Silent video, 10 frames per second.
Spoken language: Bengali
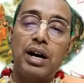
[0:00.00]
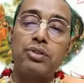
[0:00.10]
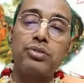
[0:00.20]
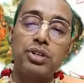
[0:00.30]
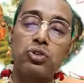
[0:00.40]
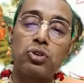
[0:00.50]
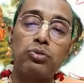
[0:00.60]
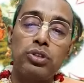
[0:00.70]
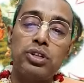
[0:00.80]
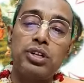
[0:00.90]
আনন্দের
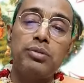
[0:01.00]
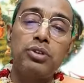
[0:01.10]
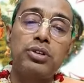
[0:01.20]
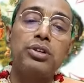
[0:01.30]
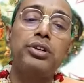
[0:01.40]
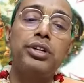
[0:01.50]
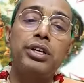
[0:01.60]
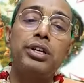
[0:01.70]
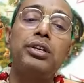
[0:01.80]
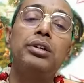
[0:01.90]
সমুদ্রে নিমগ্ন হয়ে